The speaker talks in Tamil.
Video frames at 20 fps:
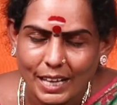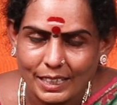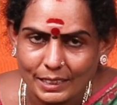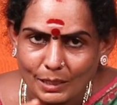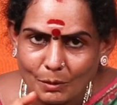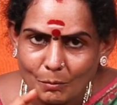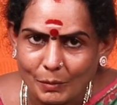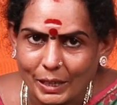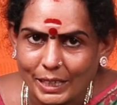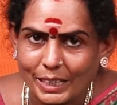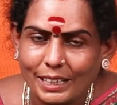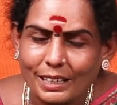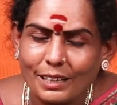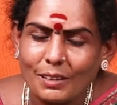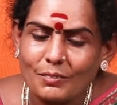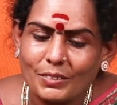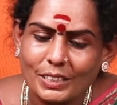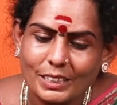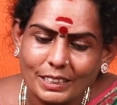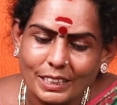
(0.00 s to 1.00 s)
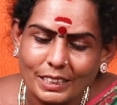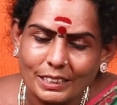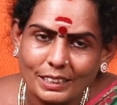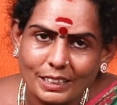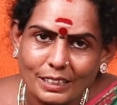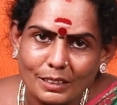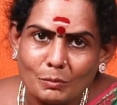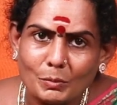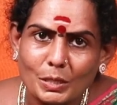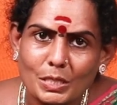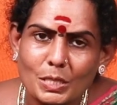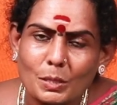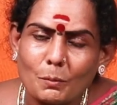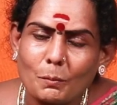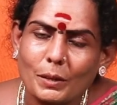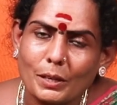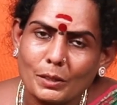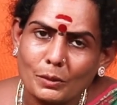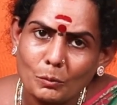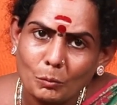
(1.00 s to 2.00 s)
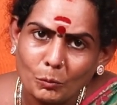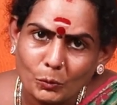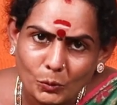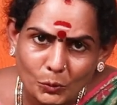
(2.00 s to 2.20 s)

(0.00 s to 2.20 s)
அந்த மையை வந்து அந்த எலுமிச்சைப்பழம்